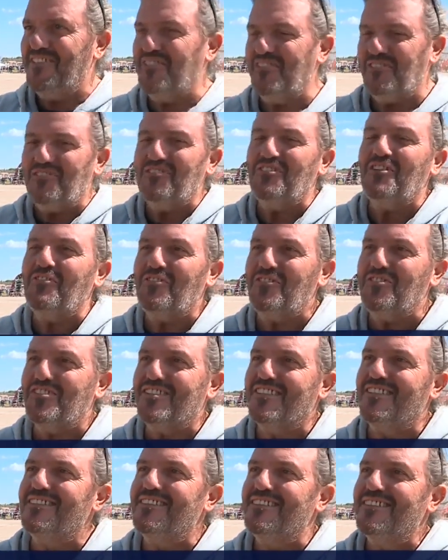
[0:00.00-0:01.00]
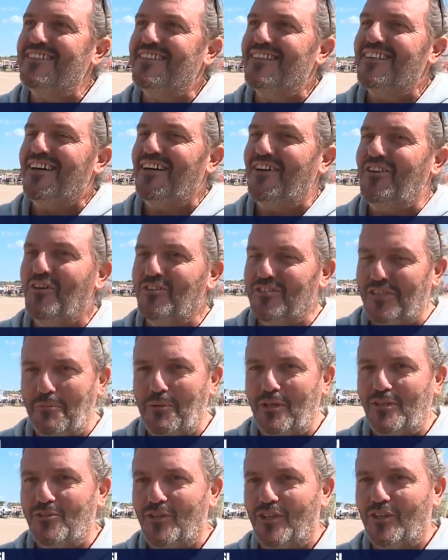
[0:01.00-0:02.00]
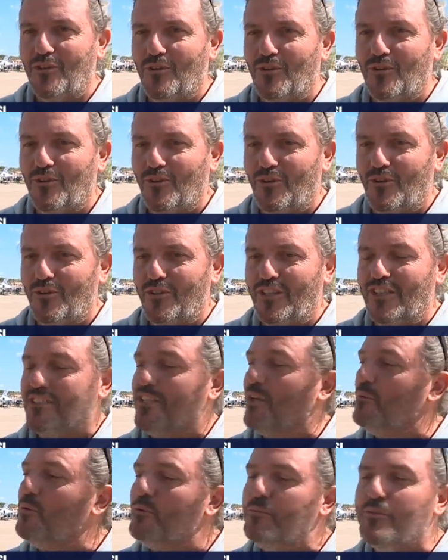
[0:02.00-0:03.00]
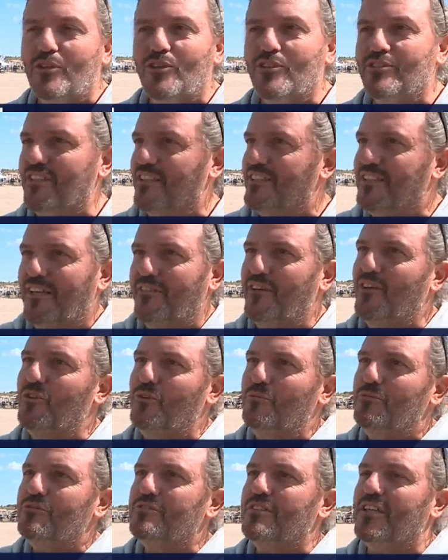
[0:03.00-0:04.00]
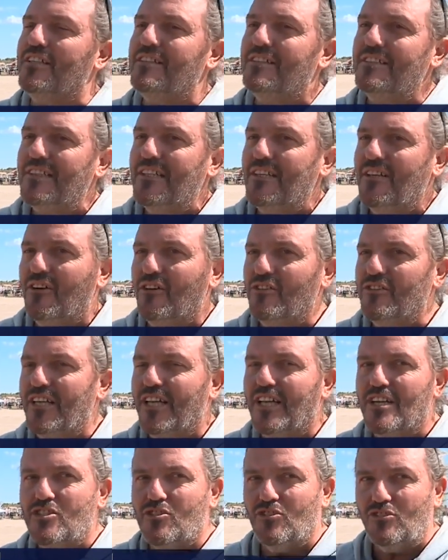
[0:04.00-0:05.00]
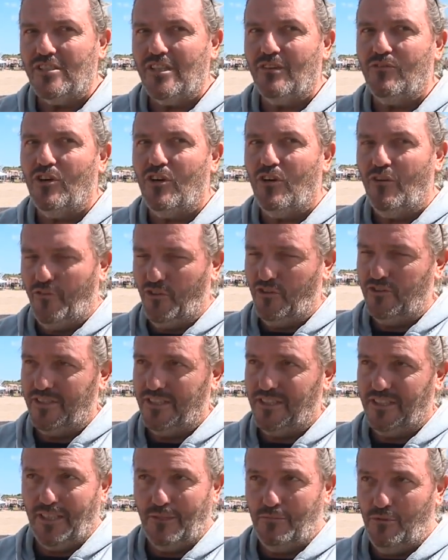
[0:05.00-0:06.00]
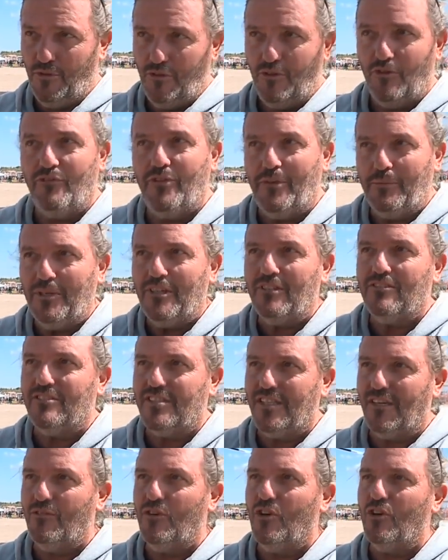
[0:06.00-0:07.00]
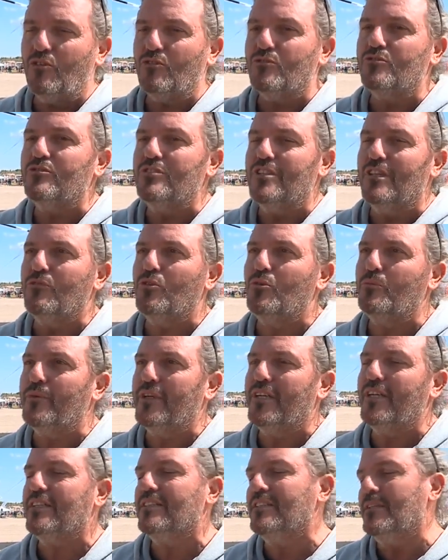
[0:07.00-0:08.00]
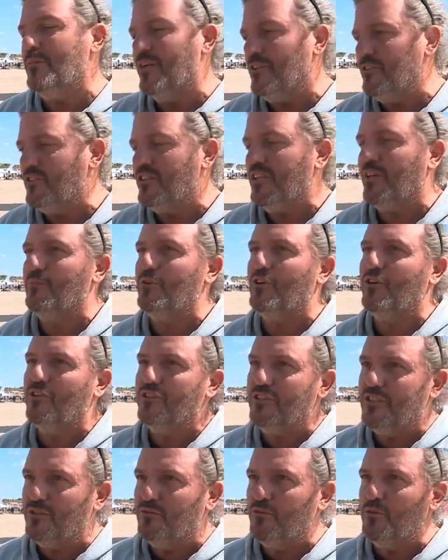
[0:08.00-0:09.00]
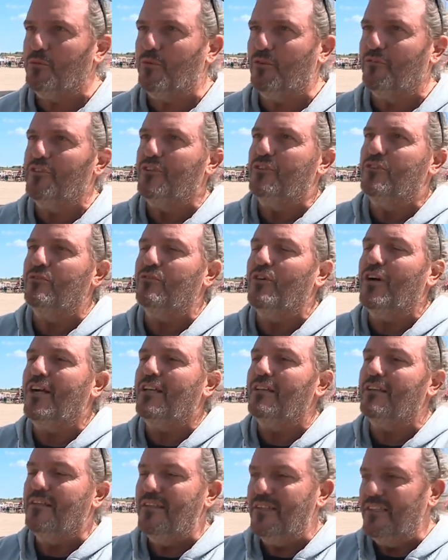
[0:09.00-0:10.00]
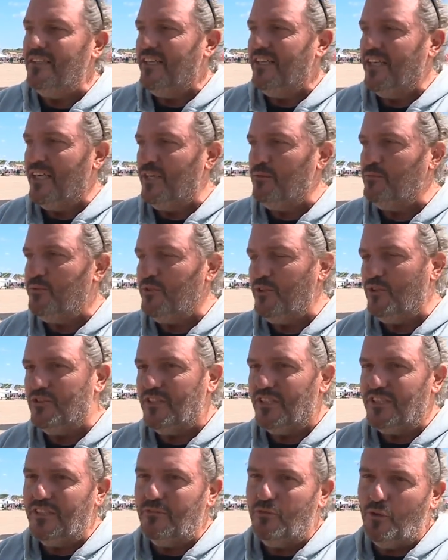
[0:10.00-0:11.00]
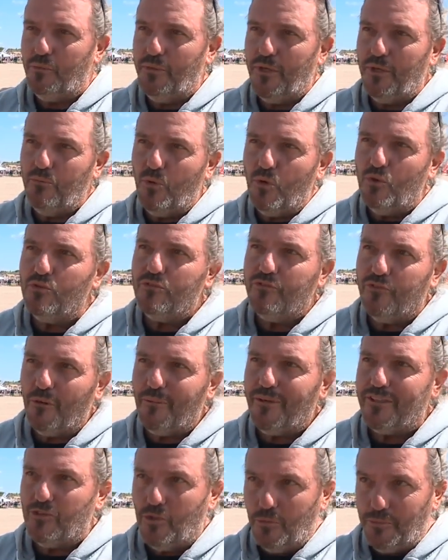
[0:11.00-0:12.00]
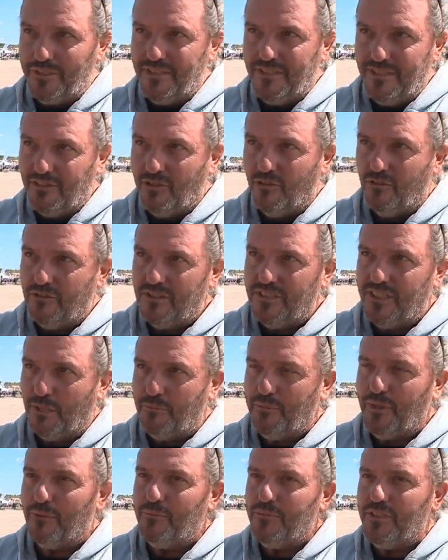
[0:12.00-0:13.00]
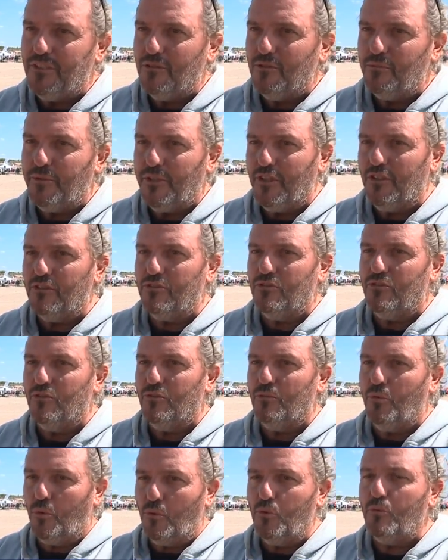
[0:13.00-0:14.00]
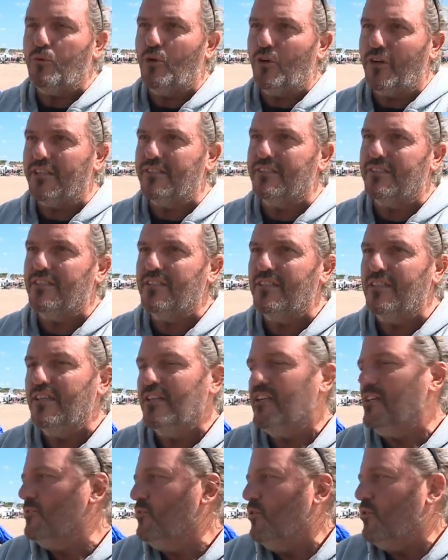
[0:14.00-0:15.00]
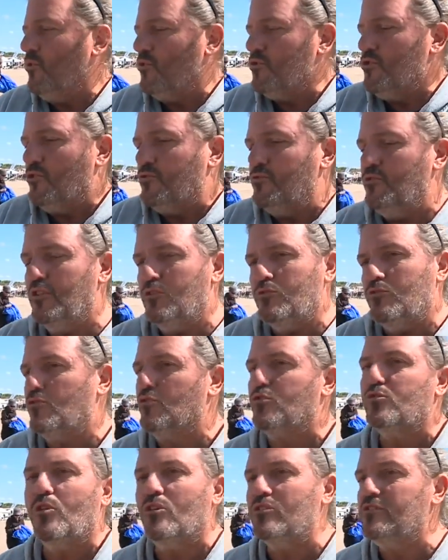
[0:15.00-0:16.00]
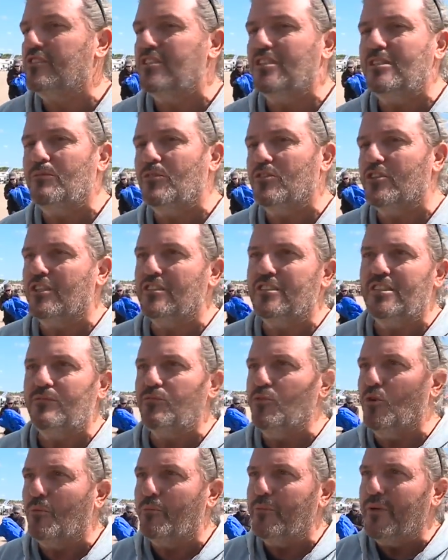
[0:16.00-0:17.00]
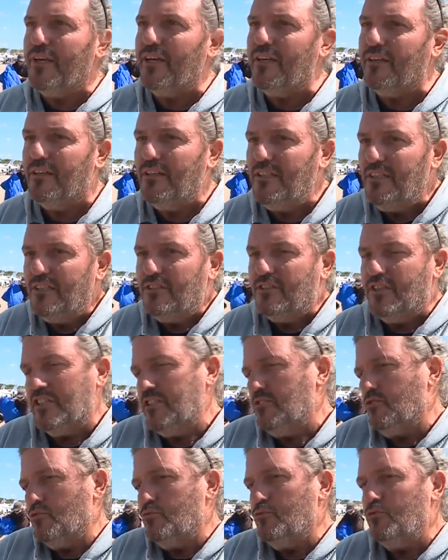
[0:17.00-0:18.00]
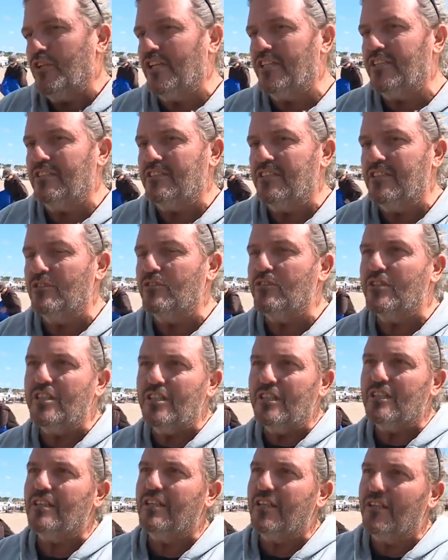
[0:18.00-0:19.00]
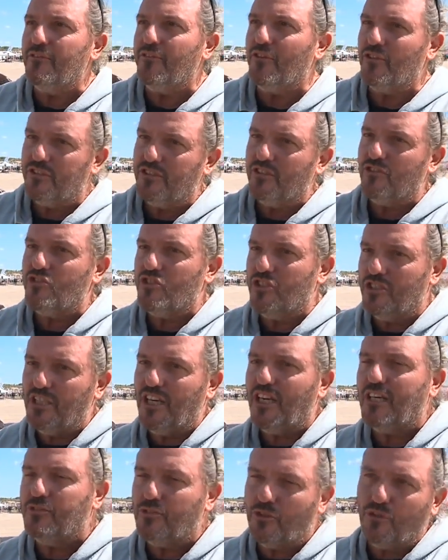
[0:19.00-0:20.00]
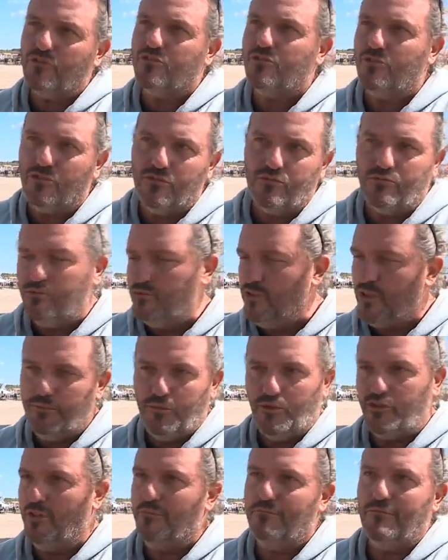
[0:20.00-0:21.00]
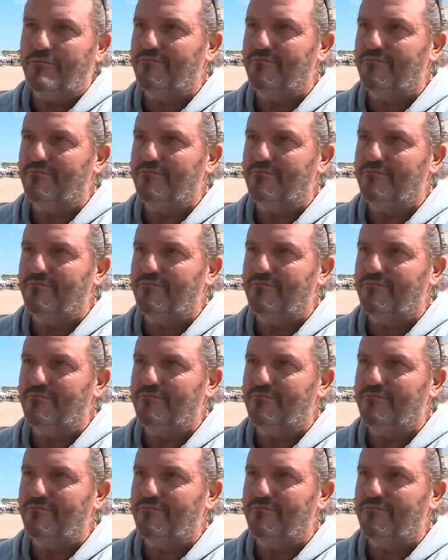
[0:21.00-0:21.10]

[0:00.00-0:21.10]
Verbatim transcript: ce sont les Français. Alors on s'aperçoit qu'il euh, y a de très bons pilotes à travers le monde. Hein. On a la chance d'avoir en France des très bons euh, fabricants de cerfs-volants qui ont développer des barres de carbone, des nouveaux profils de voile. Et puis on a développé beaucoup de formats de compétition qui a permis aux pilotes de beaucoup progresser. Et donc aujourd'hui, que ce soit en team, en adive ou en pair, et dans toutes les catégories, les Français en général trustent tous les podiums.